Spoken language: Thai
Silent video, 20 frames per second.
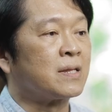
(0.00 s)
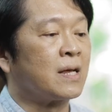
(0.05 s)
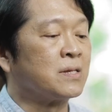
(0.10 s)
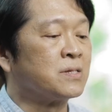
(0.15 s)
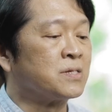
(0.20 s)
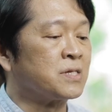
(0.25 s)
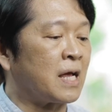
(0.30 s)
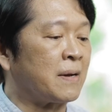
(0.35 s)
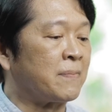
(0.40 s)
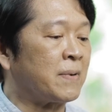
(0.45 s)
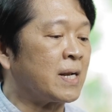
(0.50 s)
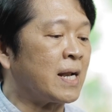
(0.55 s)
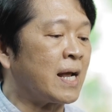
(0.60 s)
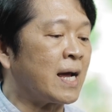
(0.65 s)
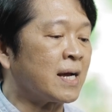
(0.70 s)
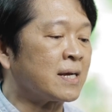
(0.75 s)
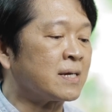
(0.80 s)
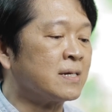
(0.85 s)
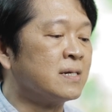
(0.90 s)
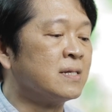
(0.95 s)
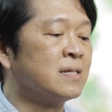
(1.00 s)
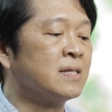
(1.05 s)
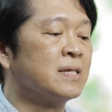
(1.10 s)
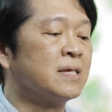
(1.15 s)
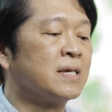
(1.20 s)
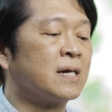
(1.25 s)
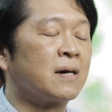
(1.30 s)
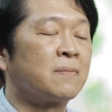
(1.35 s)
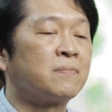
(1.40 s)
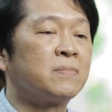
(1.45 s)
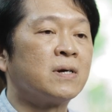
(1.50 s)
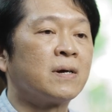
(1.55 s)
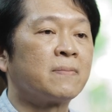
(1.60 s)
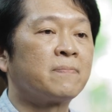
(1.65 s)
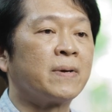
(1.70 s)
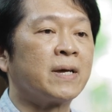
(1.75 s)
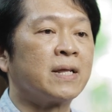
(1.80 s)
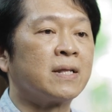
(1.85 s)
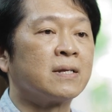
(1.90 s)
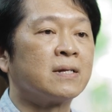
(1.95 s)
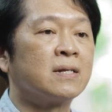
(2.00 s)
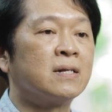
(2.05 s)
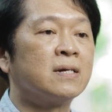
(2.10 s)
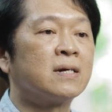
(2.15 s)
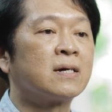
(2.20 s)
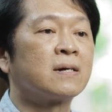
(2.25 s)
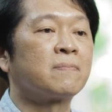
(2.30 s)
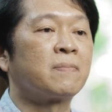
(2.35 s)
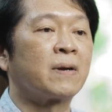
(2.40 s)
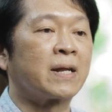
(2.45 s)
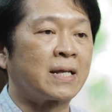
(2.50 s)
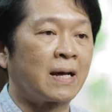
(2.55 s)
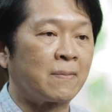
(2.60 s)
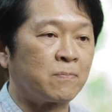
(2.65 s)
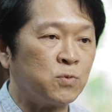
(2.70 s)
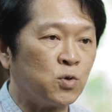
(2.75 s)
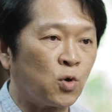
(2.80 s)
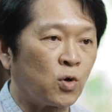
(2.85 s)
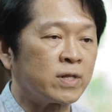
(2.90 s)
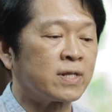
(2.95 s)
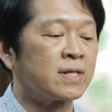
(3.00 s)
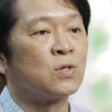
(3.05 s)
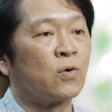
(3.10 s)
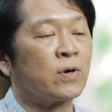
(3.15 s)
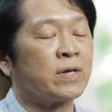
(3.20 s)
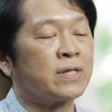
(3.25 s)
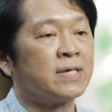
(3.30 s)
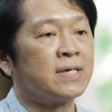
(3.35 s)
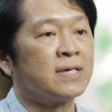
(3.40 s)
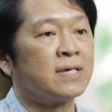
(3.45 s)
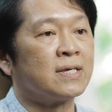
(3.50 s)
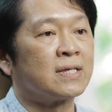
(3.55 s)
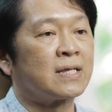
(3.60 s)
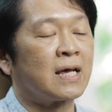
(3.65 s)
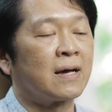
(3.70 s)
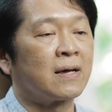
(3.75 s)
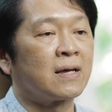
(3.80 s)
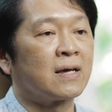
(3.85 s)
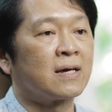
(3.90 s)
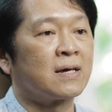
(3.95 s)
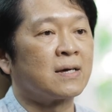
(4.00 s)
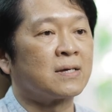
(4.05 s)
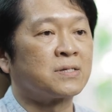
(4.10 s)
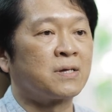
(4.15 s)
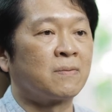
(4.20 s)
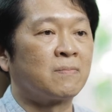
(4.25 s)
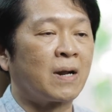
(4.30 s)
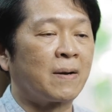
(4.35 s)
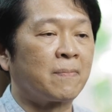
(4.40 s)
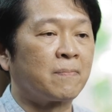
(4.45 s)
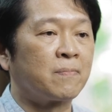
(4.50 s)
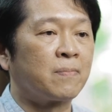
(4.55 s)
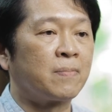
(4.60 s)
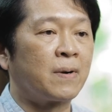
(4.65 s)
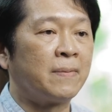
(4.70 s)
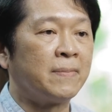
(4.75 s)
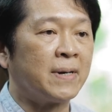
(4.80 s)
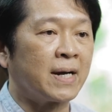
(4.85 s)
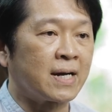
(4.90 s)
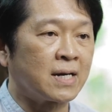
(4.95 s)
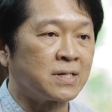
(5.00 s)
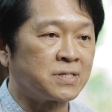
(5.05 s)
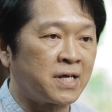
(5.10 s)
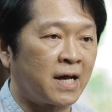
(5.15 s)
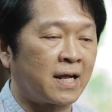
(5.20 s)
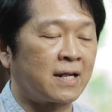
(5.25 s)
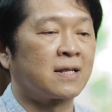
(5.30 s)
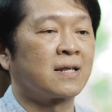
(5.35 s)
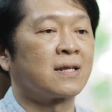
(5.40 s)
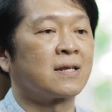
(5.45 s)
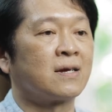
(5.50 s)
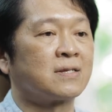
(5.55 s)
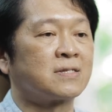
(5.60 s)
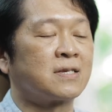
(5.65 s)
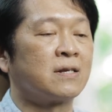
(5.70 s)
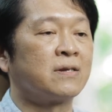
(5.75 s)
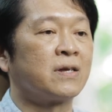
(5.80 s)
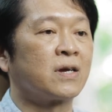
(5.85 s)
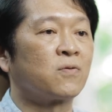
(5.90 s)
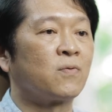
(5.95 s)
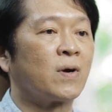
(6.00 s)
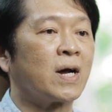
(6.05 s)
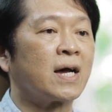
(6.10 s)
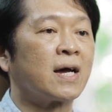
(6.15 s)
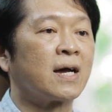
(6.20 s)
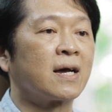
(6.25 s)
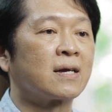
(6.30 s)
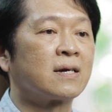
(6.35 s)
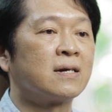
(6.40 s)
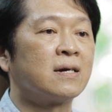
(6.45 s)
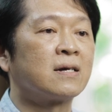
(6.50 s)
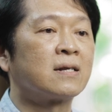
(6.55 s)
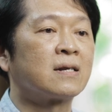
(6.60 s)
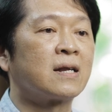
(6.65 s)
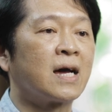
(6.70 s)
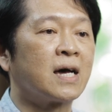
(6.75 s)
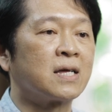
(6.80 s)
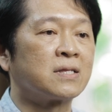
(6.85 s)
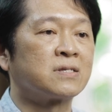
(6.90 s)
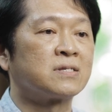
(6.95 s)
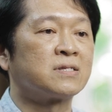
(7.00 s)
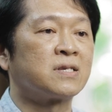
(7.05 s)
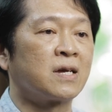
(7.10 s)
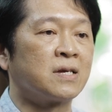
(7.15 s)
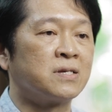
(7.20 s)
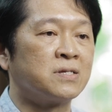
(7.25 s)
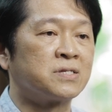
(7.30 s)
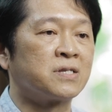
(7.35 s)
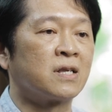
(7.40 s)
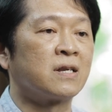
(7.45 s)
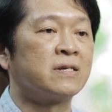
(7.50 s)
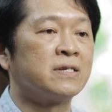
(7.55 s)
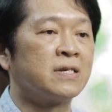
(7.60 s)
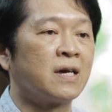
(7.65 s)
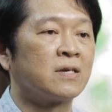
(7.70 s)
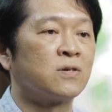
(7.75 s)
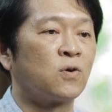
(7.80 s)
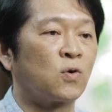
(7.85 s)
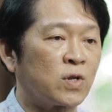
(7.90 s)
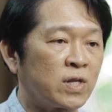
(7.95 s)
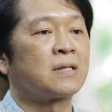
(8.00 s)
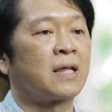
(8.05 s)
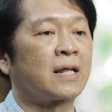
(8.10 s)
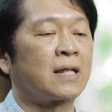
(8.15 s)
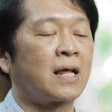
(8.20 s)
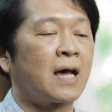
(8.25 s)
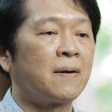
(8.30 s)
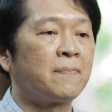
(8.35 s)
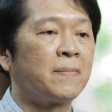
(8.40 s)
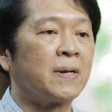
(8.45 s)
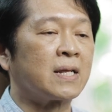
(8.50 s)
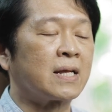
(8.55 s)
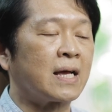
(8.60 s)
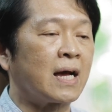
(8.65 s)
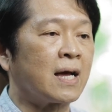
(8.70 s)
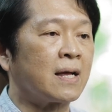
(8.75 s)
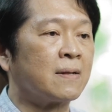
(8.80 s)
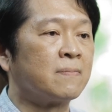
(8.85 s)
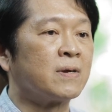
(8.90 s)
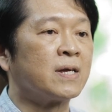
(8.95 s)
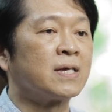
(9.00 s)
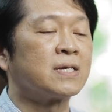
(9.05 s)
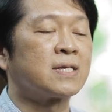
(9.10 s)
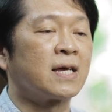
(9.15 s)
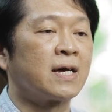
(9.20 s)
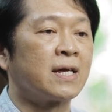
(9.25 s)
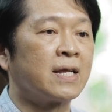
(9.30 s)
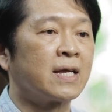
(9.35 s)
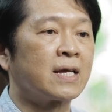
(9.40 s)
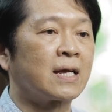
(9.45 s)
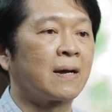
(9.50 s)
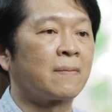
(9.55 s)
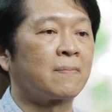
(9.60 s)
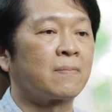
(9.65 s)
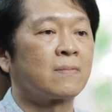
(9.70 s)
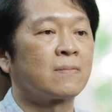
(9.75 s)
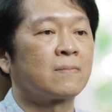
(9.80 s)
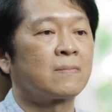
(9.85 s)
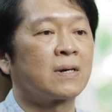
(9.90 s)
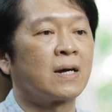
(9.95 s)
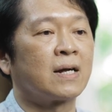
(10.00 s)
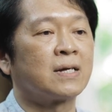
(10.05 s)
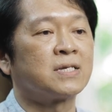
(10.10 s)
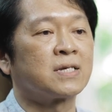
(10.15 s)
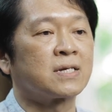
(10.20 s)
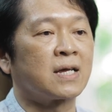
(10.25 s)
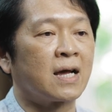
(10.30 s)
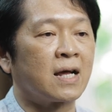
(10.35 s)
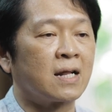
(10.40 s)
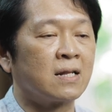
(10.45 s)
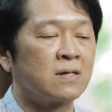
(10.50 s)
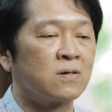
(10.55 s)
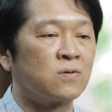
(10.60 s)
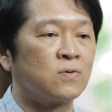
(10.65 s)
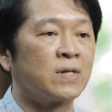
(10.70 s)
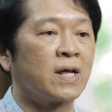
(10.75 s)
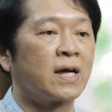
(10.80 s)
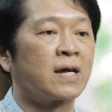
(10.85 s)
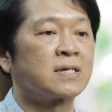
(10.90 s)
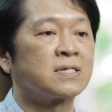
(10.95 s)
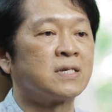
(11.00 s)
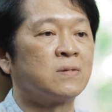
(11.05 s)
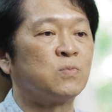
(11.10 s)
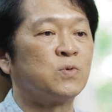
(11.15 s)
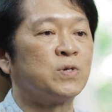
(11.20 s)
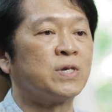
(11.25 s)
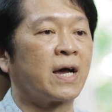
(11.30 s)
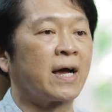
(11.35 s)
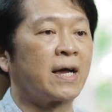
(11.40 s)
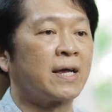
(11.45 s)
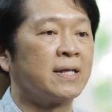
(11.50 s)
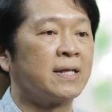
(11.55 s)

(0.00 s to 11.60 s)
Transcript: ท่านสถาปนาขึ้นเนี่ยเพื่อเป็นเครื่องประดับยศโดยที่ถ้าสำหรับพระมหากษัตริย์ก็จะเรียกว่าเครื่องราชอิสริยยศแต่ถ้าเป็นการพระราชทานให้กับข้าราชการหรือคุณนางชั้นผู้ใหญ่